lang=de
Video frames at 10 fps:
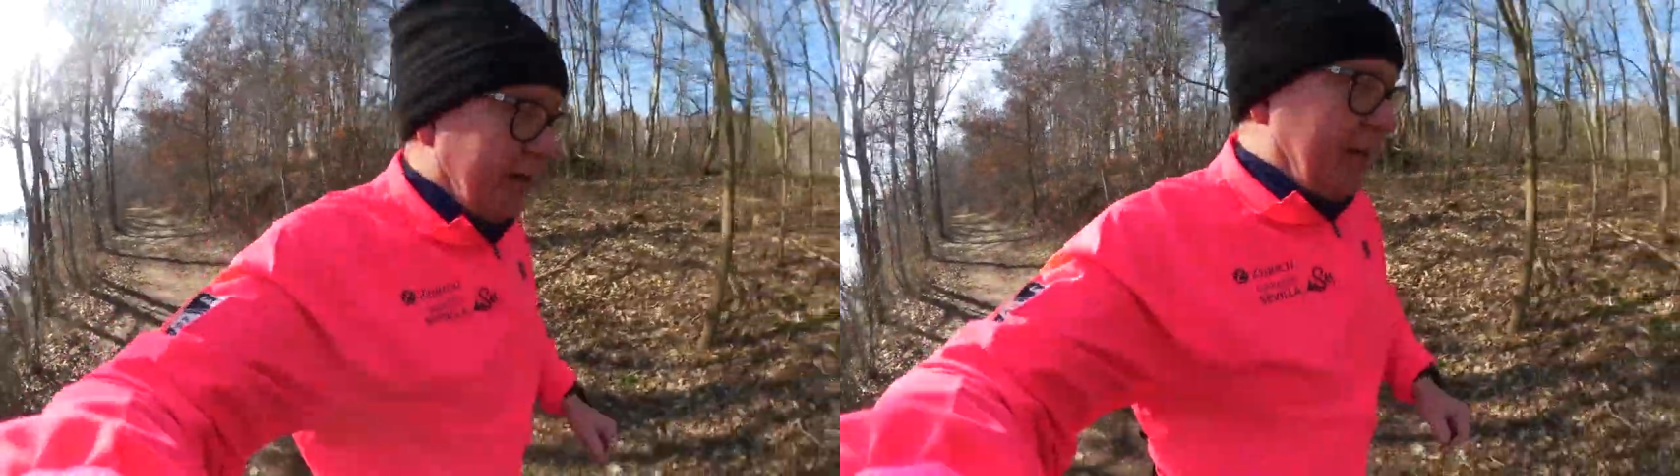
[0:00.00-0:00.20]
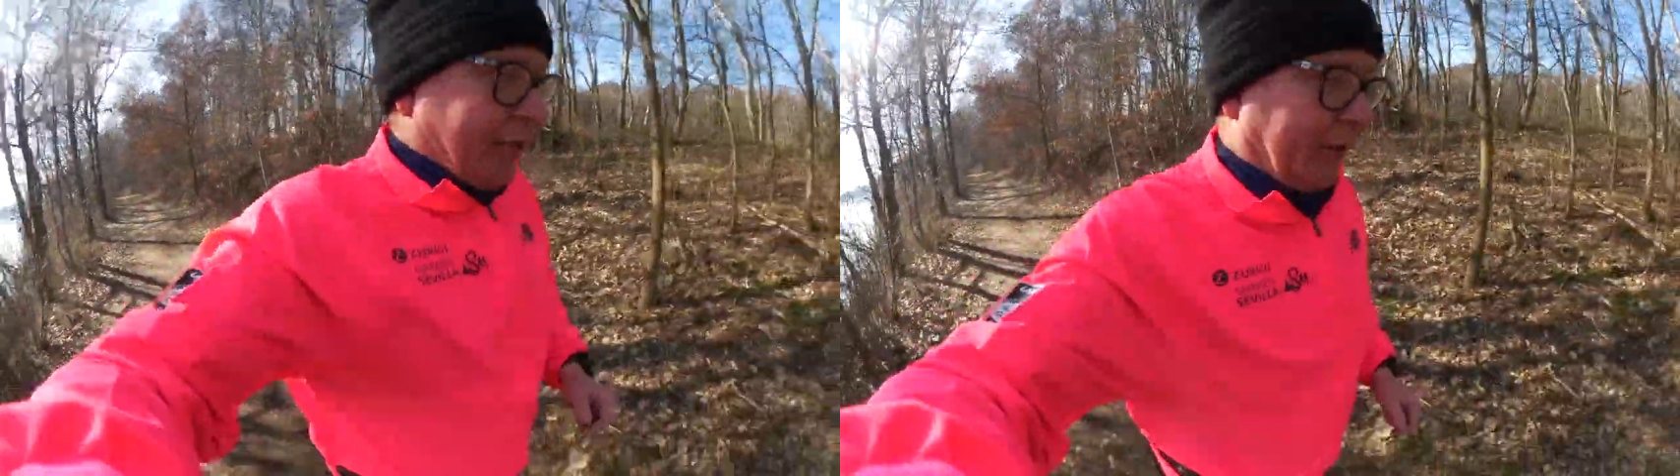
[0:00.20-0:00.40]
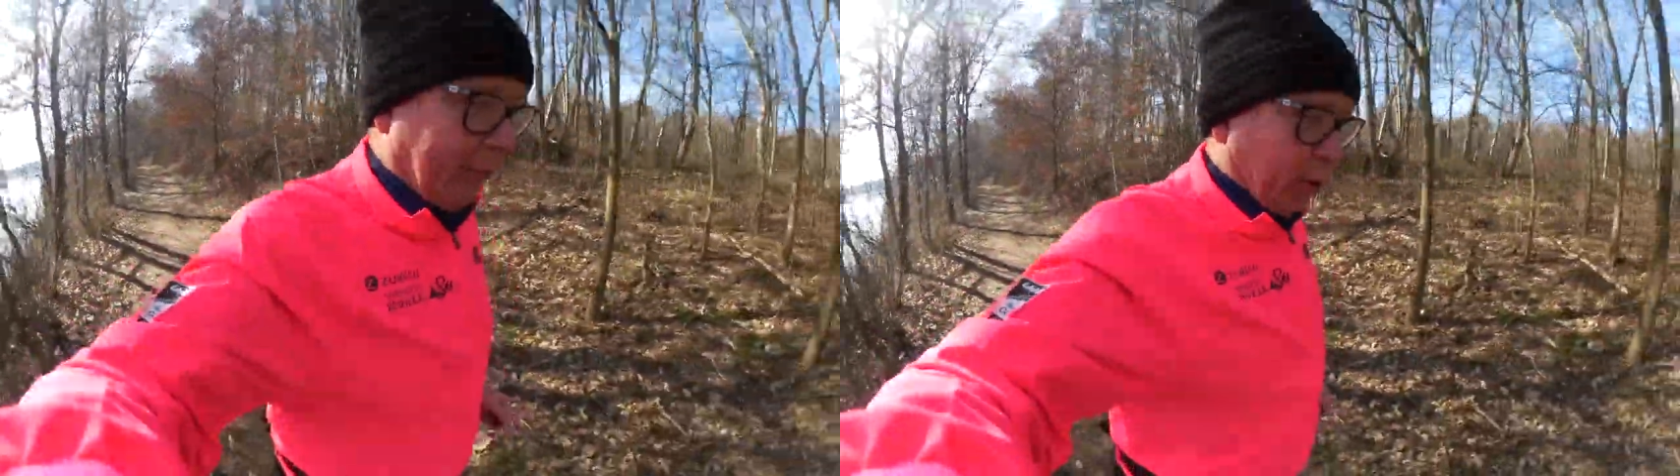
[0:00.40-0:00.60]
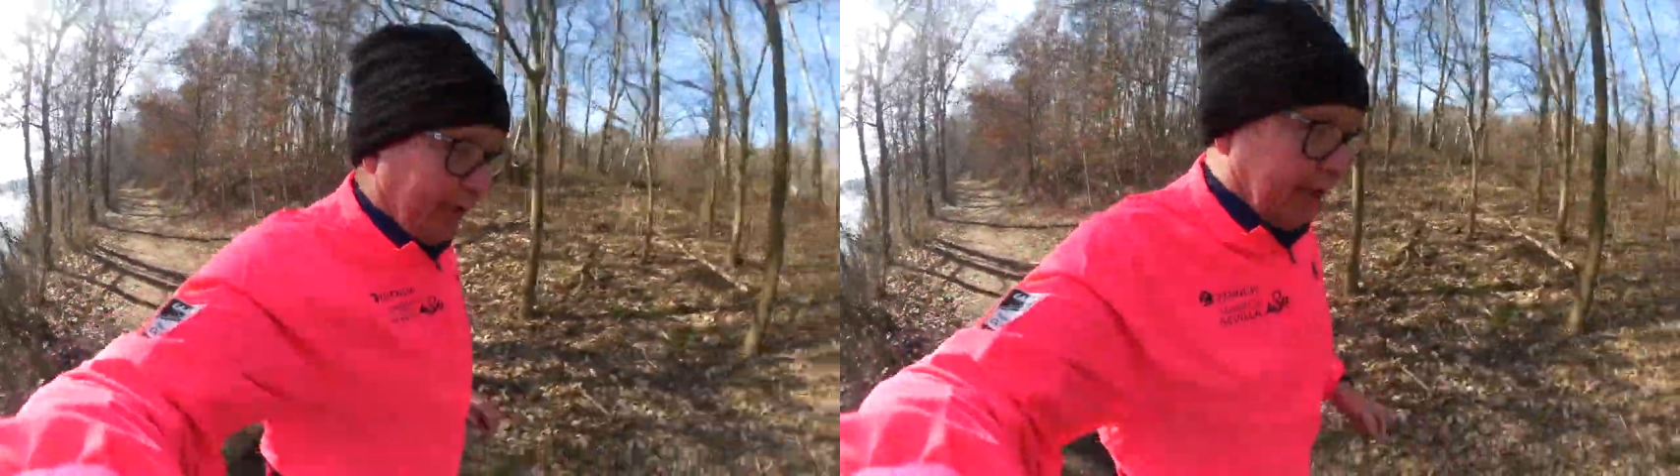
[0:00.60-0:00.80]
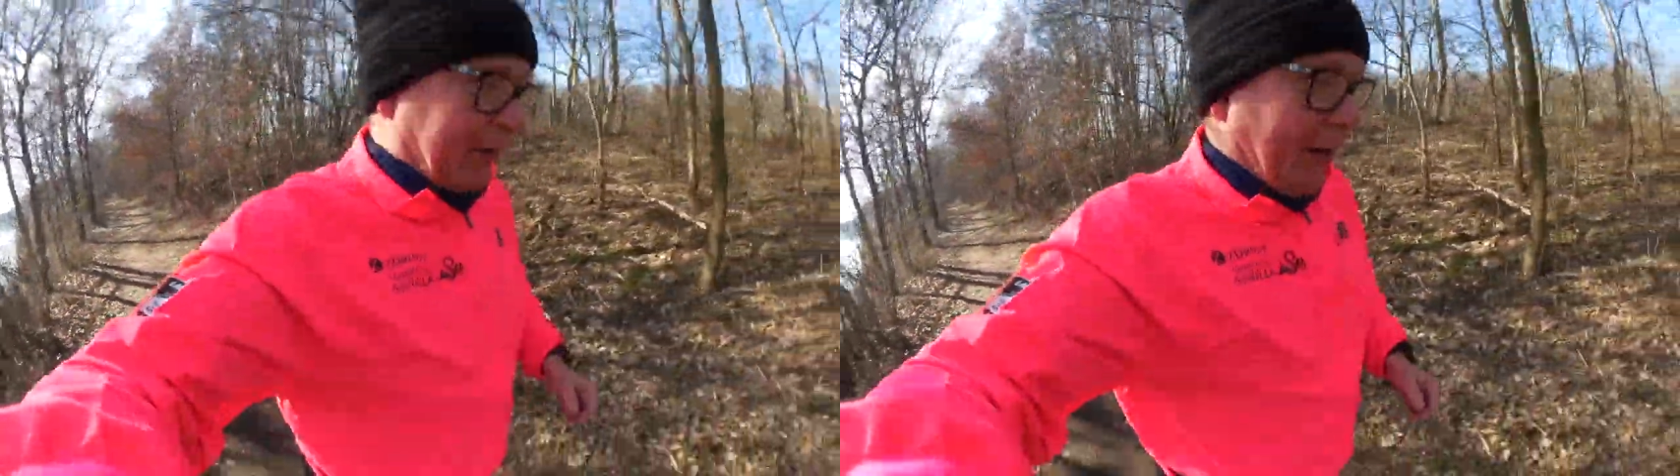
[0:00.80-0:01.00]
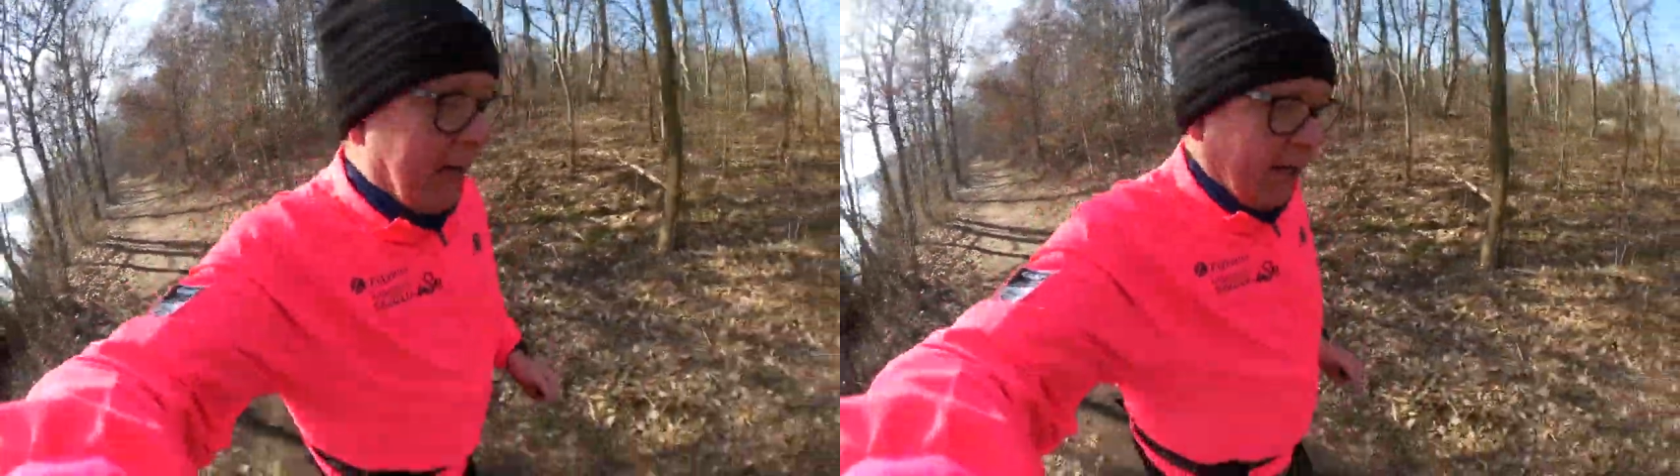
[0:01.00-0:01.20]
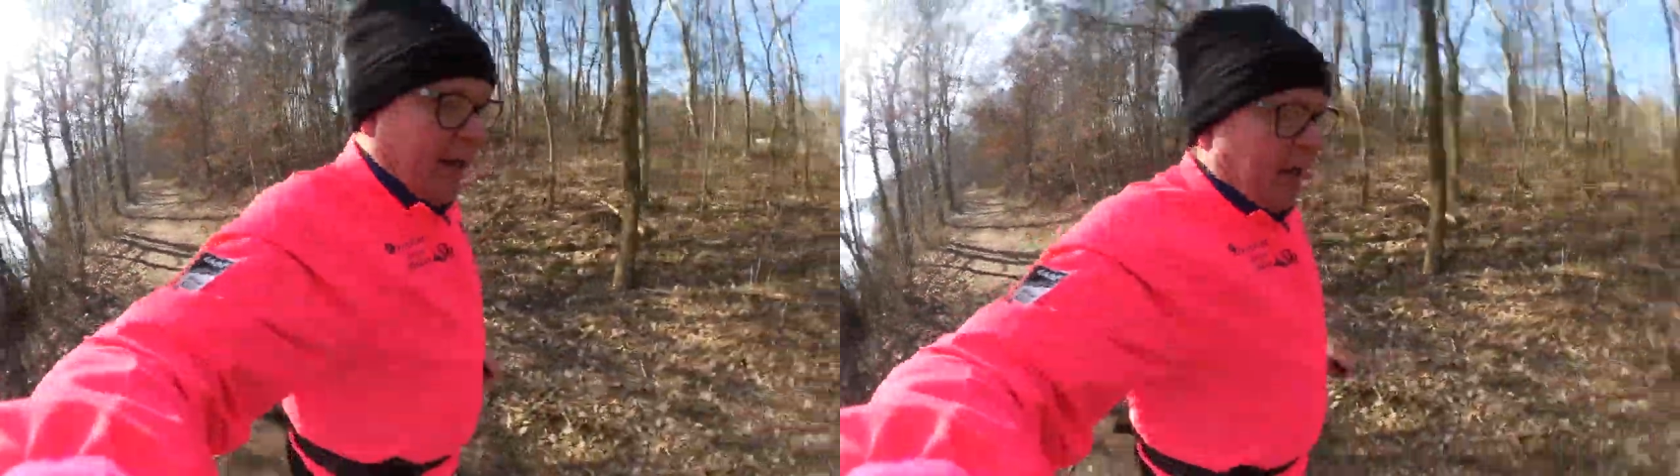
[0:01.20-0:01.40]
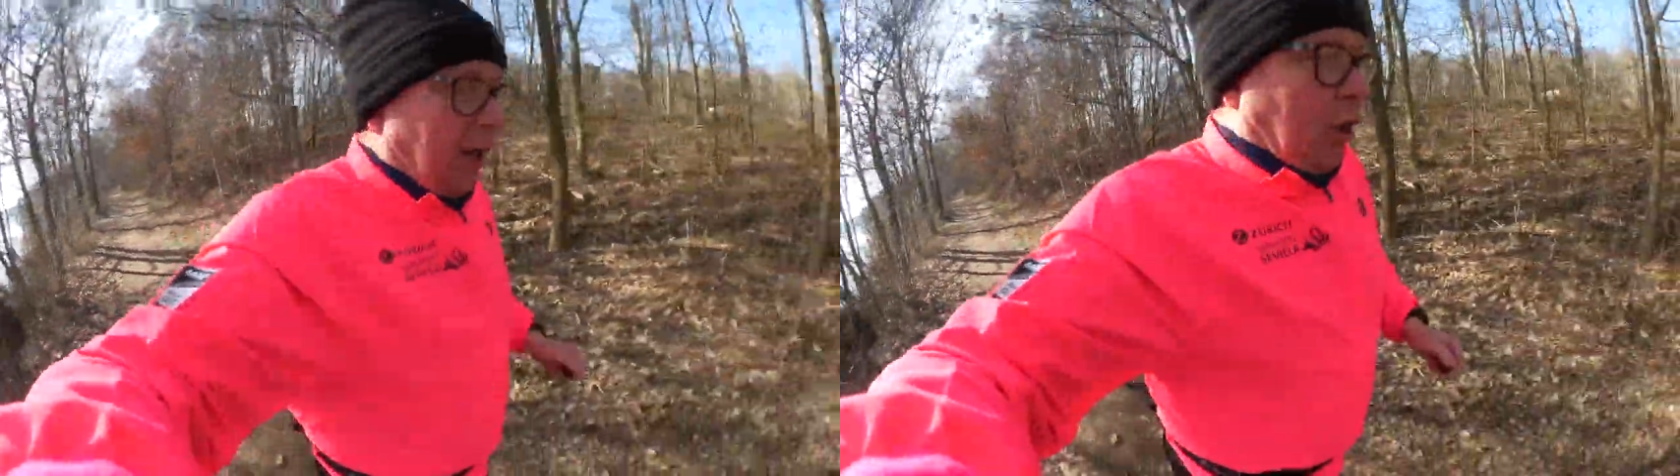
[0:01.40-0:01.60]
hier ist der Burkhardt.
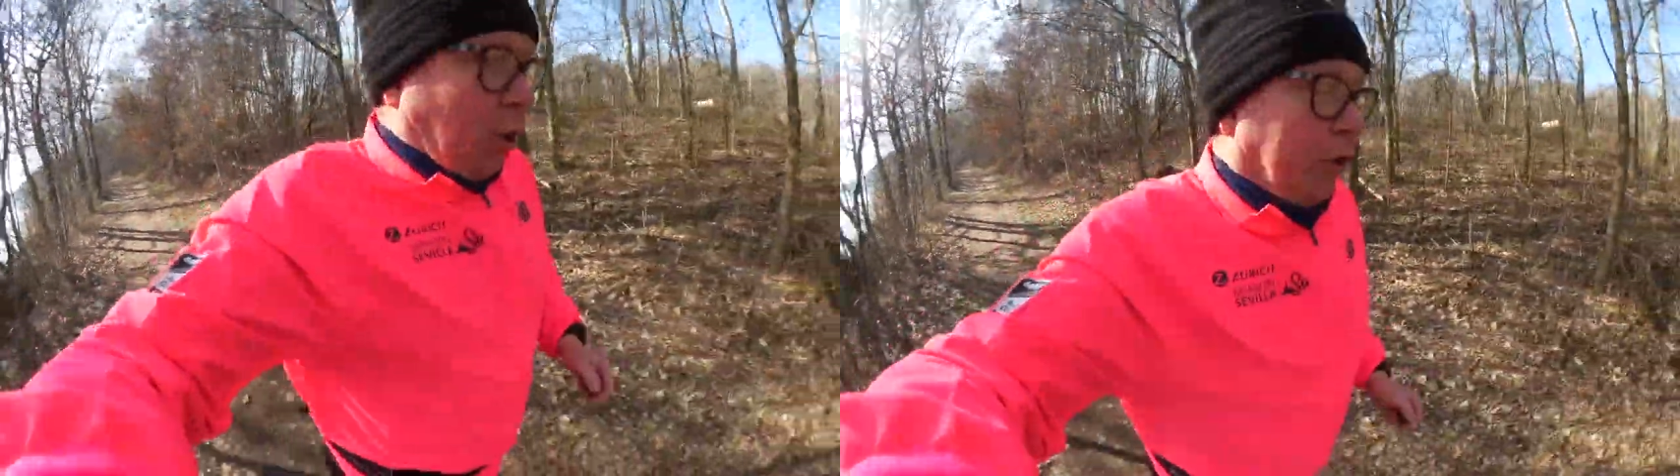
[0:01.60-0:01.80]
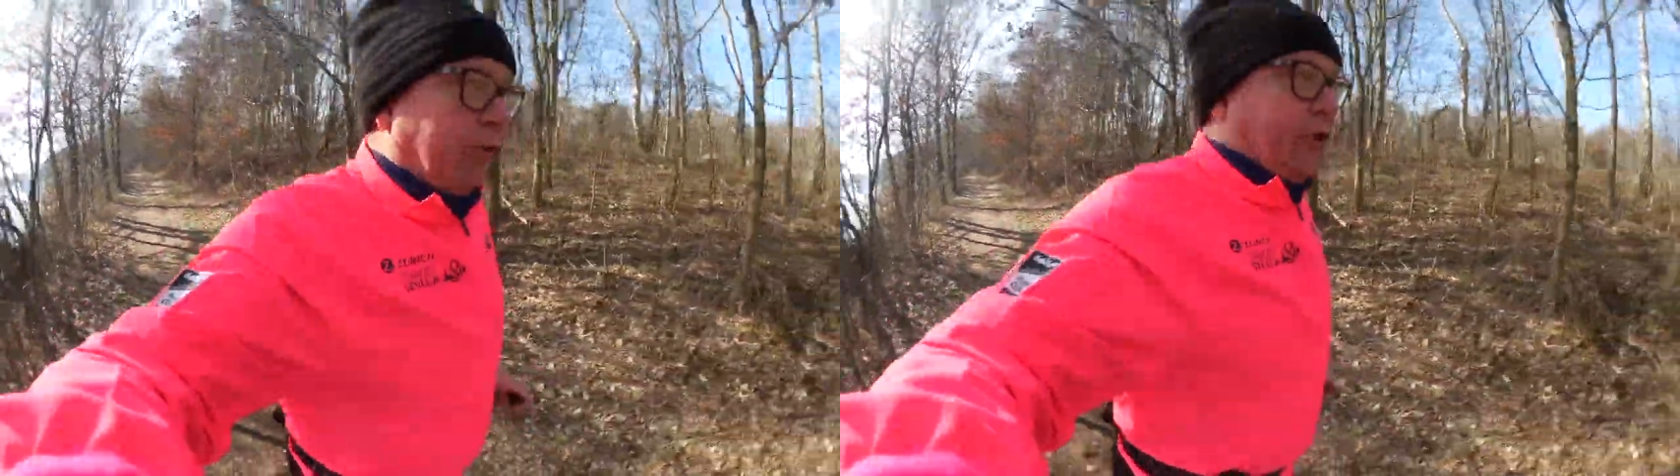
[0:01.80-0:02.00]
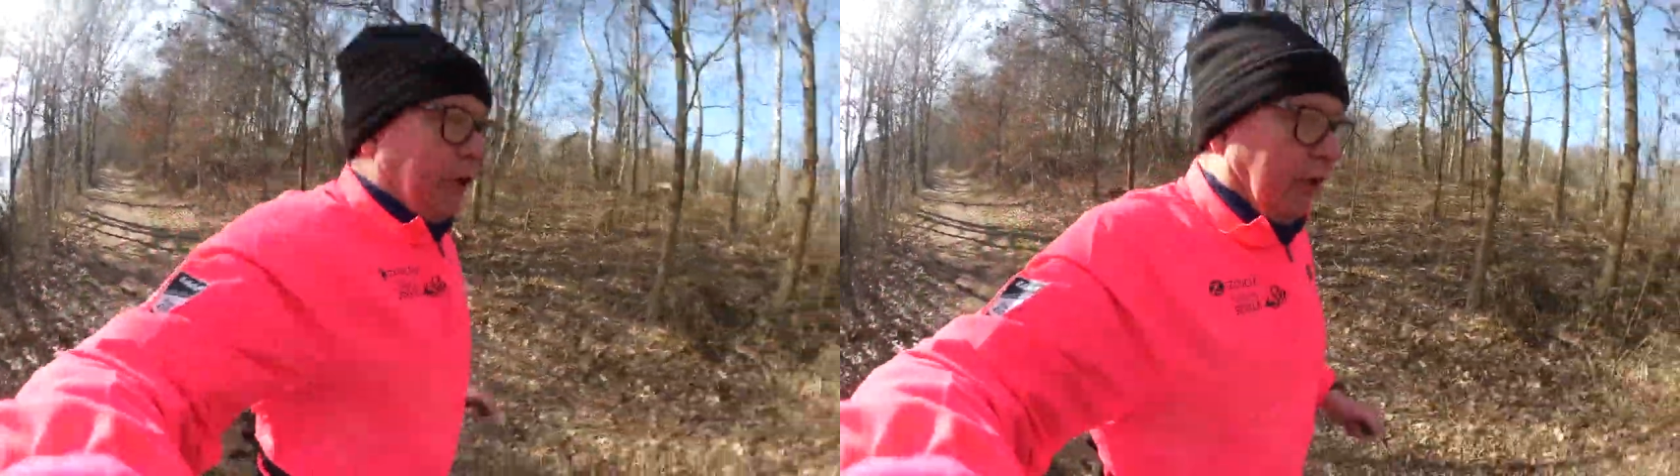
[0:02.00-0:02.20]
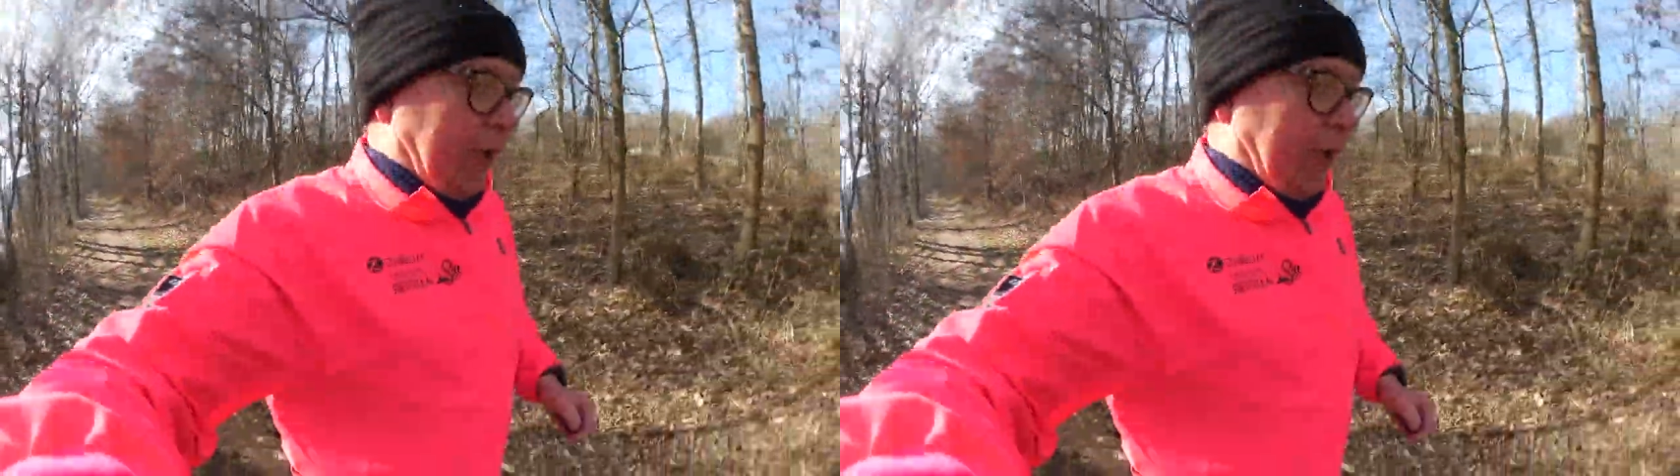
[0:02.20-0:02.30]
Und äh,